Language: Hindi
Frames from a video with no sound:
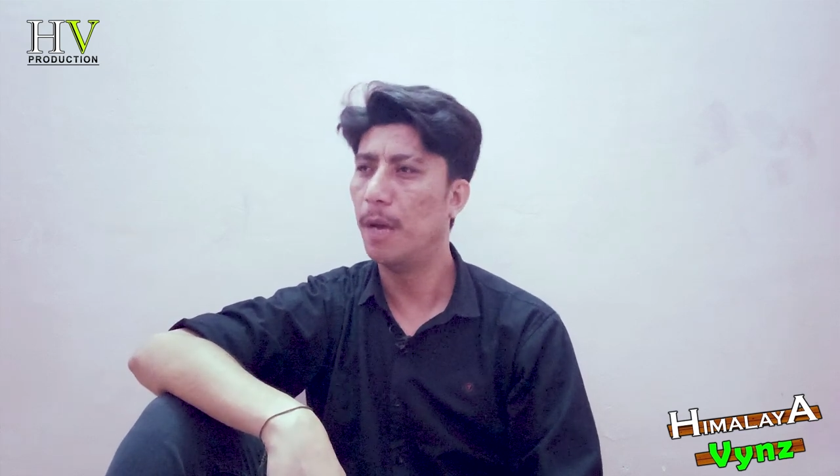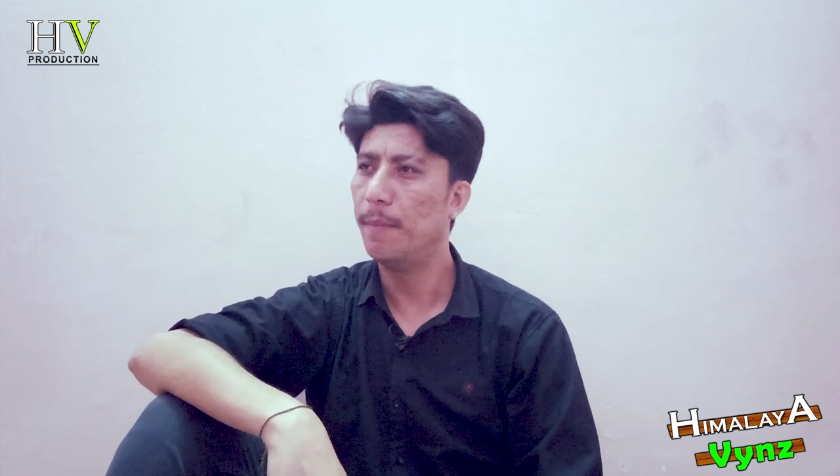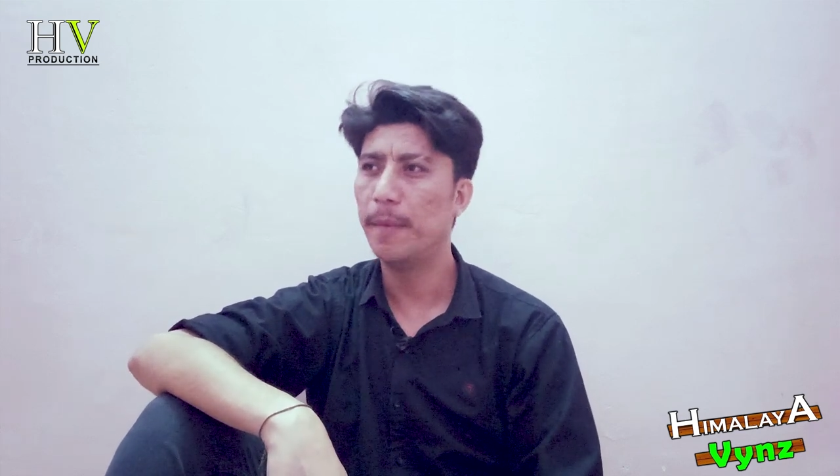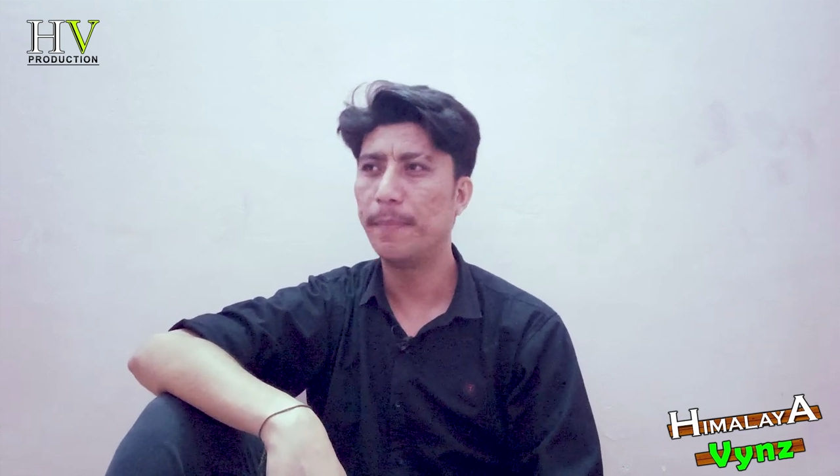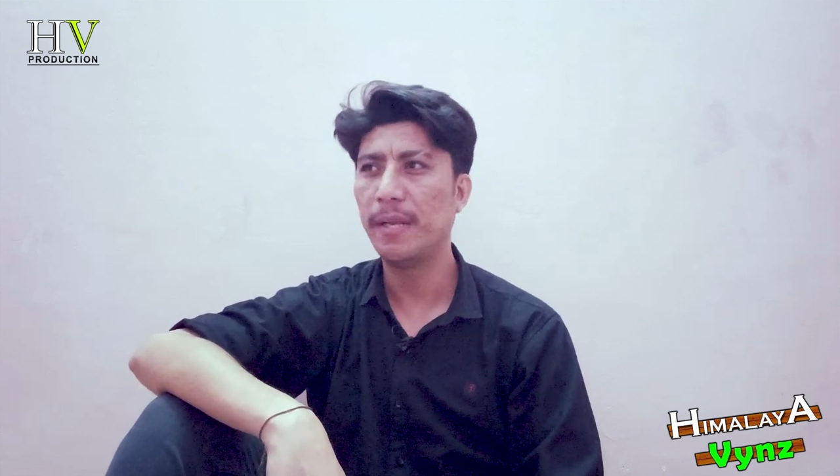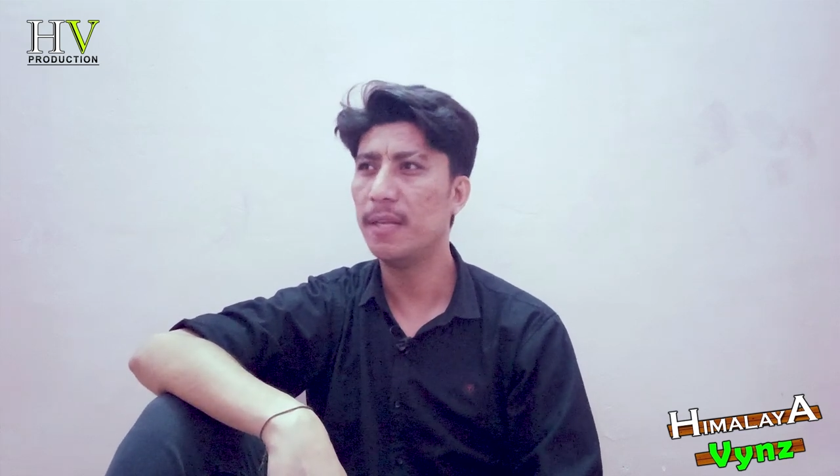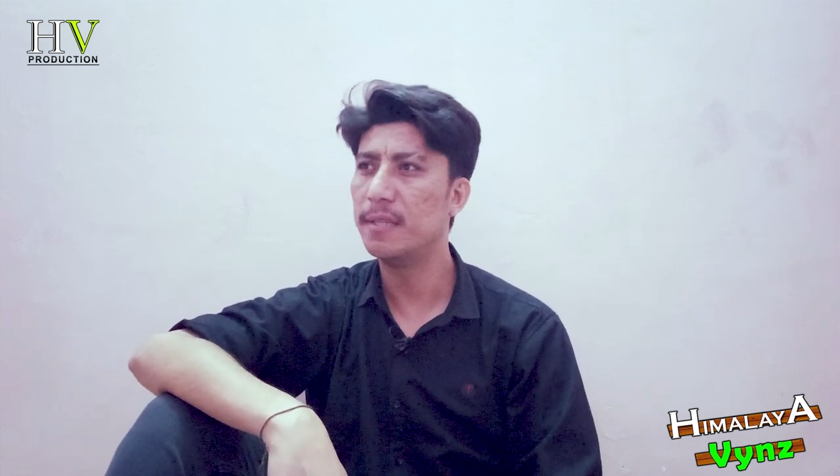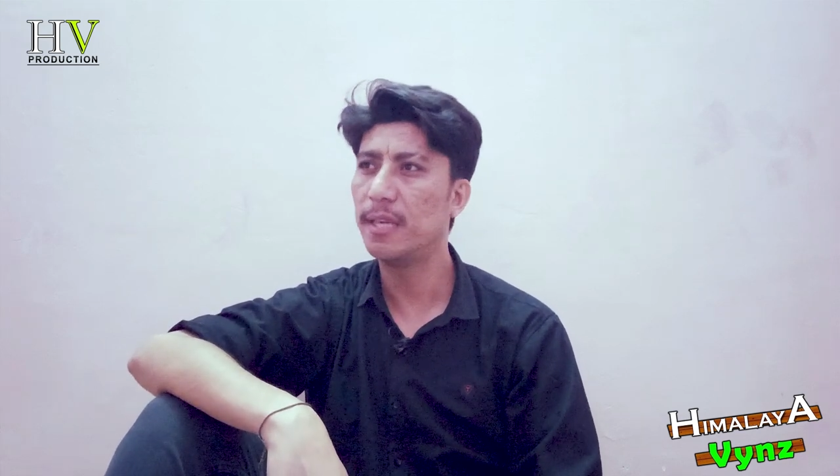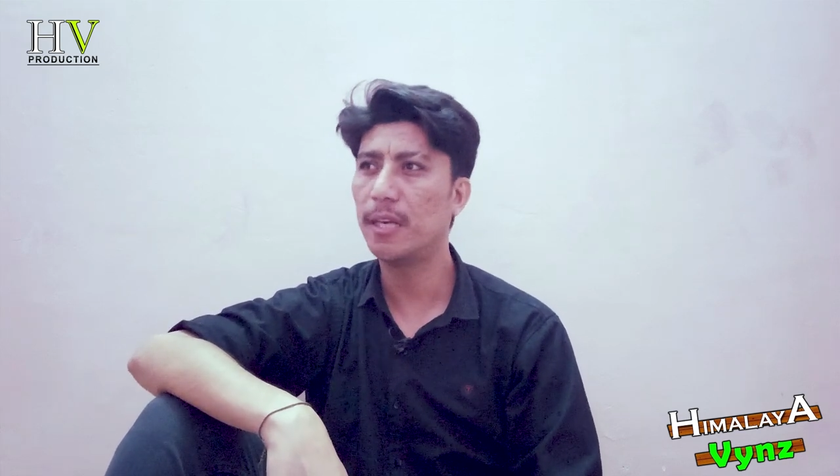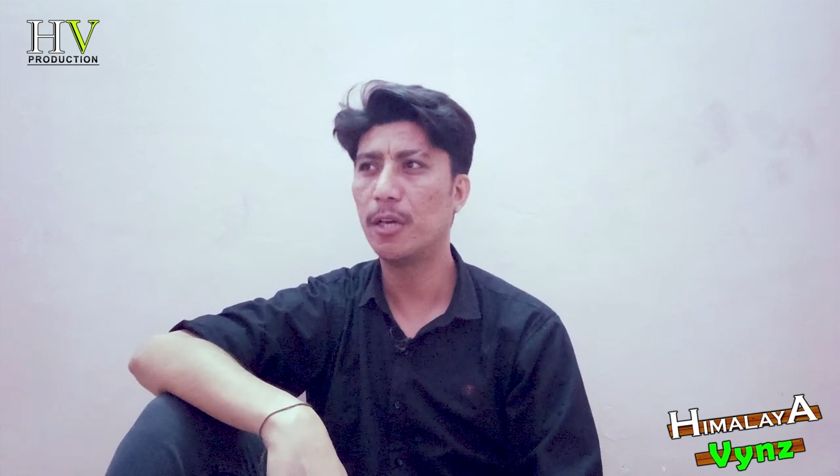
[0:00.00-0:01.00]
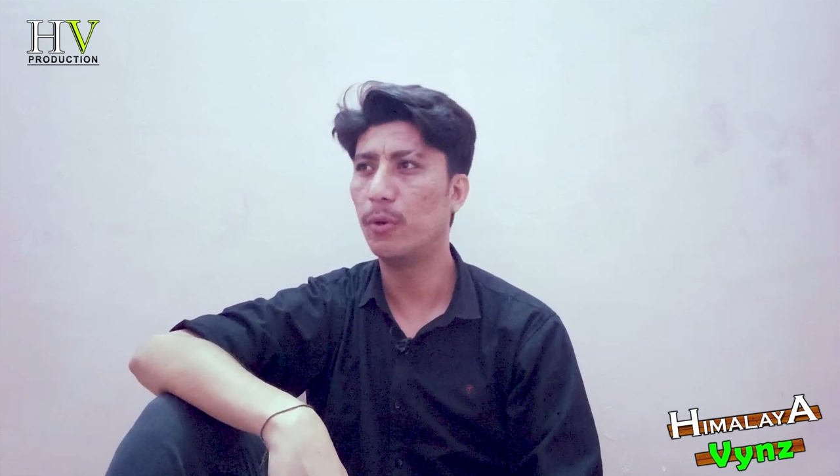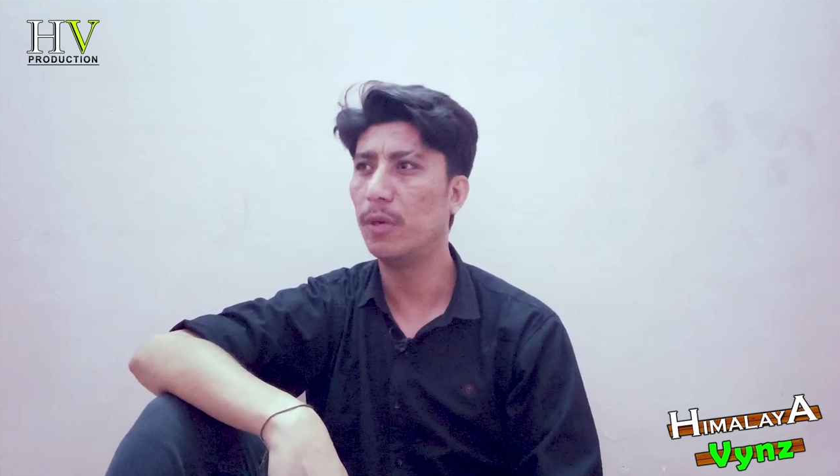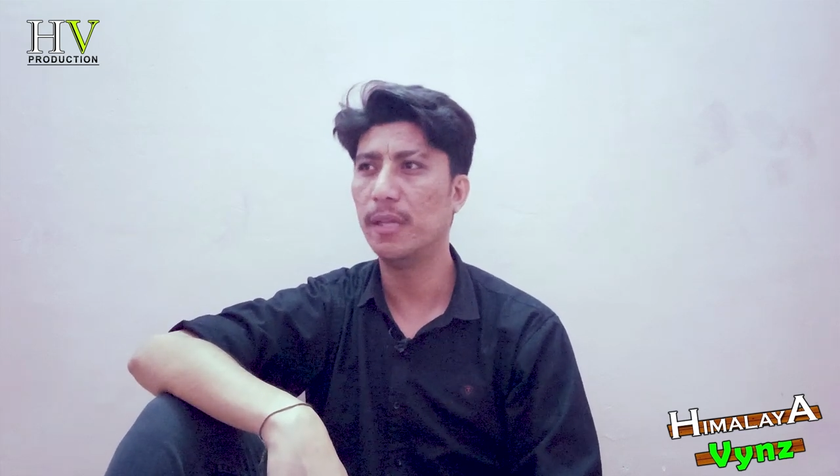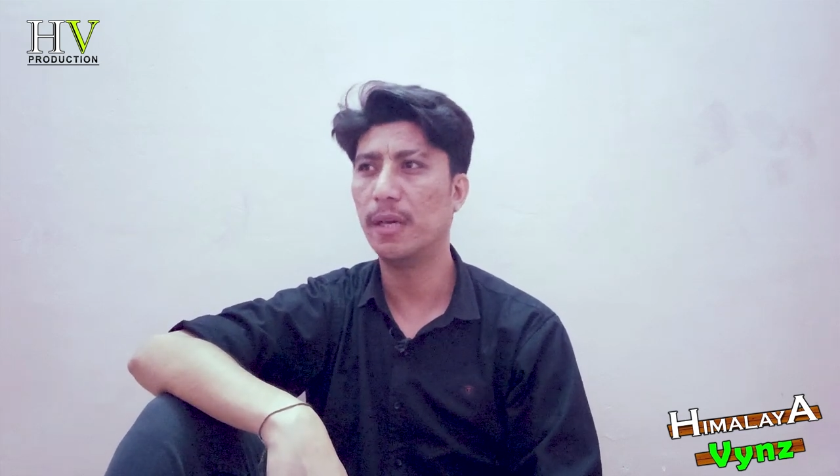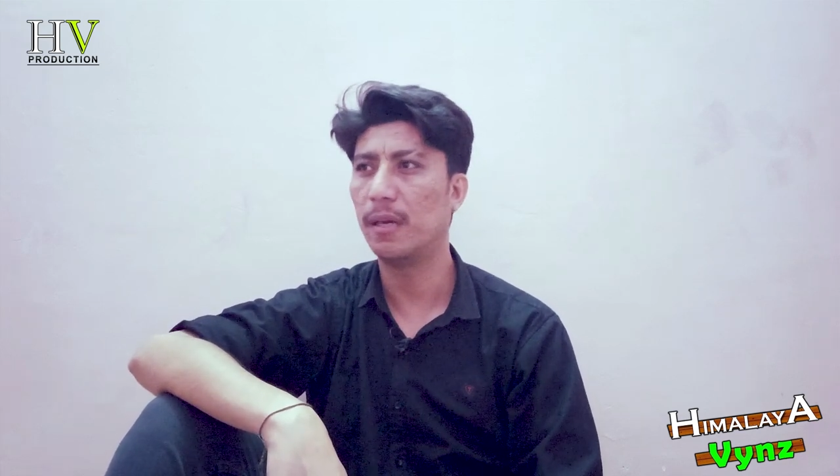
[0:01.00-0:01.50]
हमें अपने हिस्से का
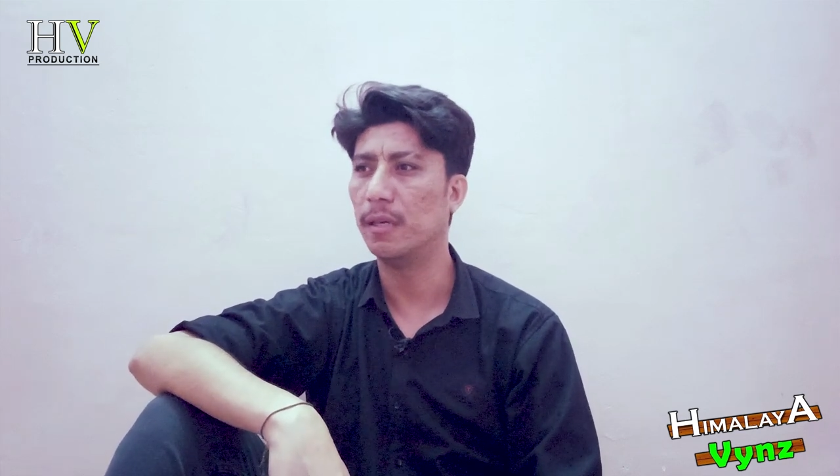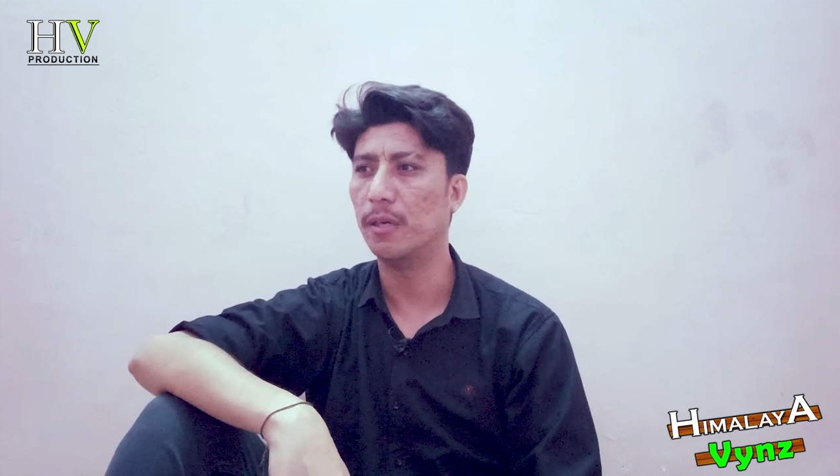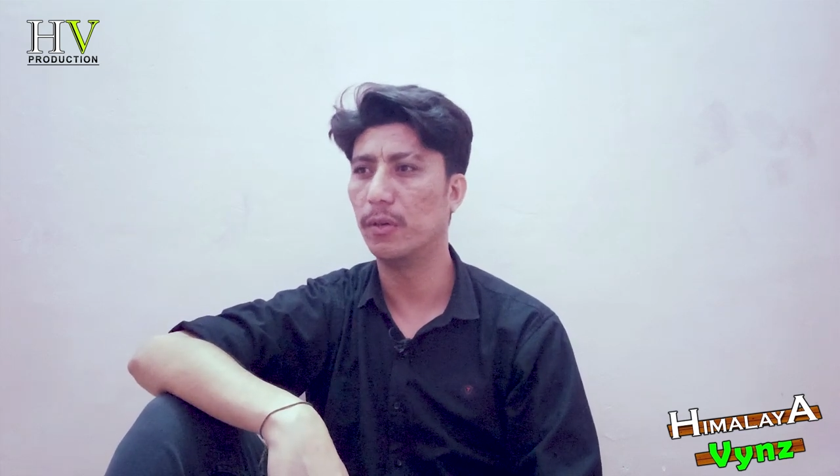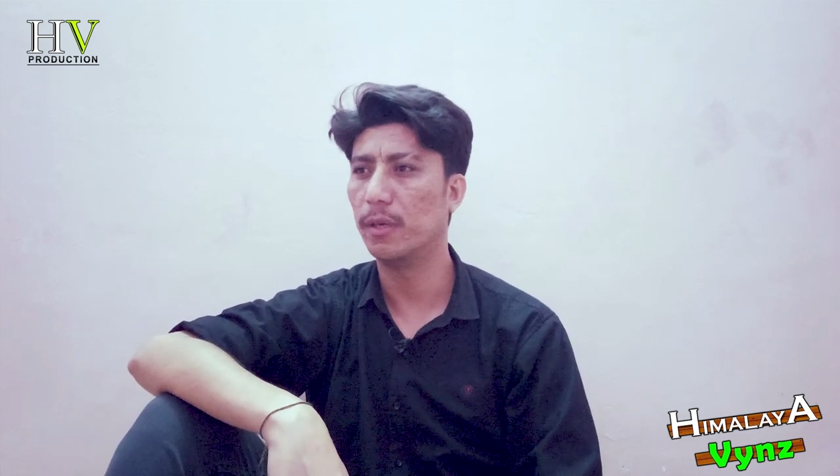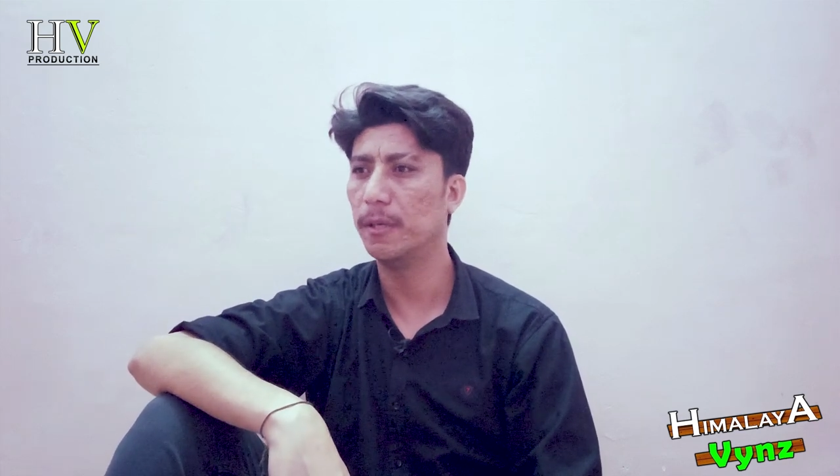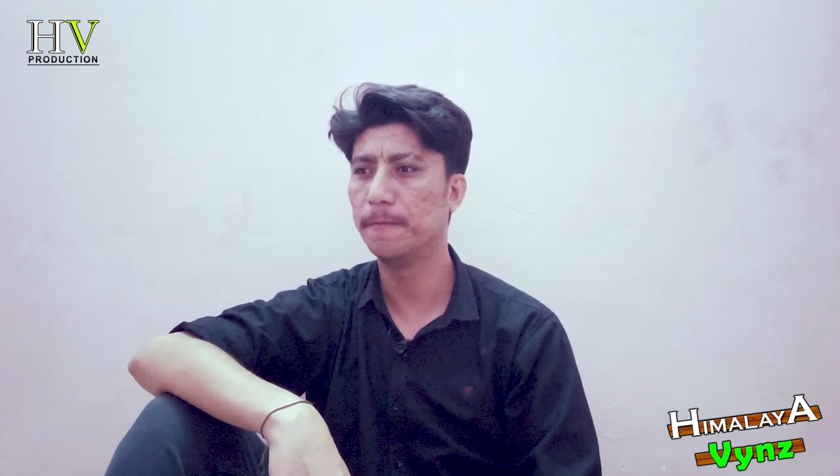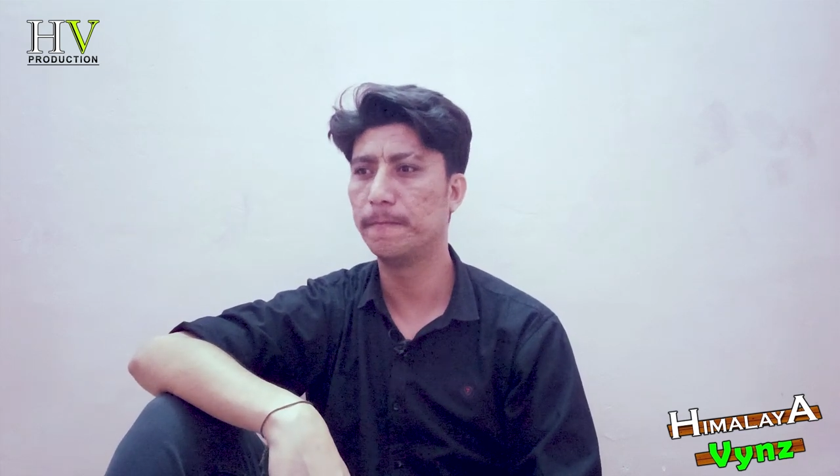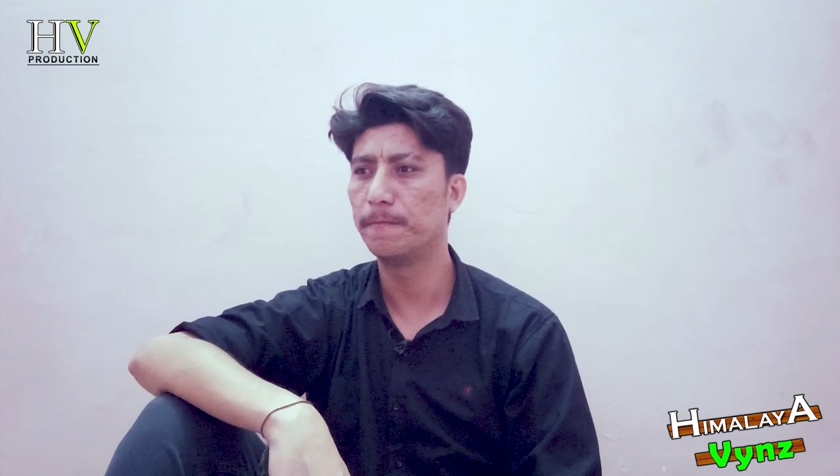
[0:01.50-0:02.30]
रोल अदा करना होगा